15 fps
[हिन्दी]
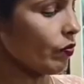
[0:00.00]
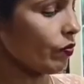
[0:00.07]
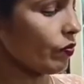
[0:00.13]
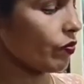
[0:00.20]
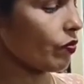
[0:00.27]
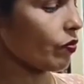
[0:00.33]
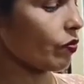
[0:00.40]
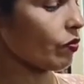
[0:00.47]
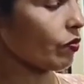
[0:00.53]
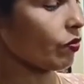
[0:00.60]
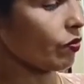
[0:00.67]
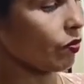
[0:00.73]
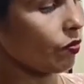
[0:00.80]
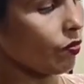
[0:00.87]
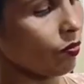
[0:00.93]
किया है
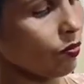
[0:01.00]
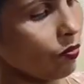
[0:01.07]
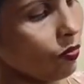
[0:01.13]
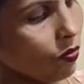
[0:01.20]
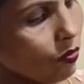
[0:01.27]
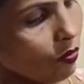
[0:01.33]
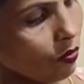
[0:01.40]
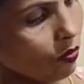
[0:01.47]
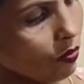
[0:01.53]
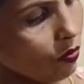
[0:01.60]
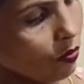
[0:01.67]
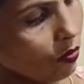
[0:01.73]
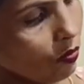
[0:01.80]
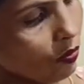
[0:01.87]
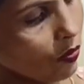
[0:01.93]

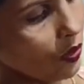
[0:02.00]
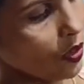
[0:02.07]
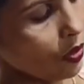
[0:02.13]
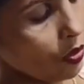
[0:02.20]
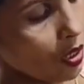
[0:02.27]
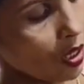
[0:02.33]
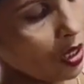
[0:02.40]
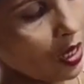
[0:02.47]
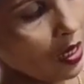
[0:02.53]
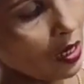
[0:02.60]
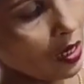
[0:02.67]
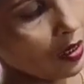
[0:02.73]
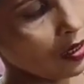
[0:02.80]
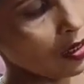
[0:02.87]
इस तरह से तिरछा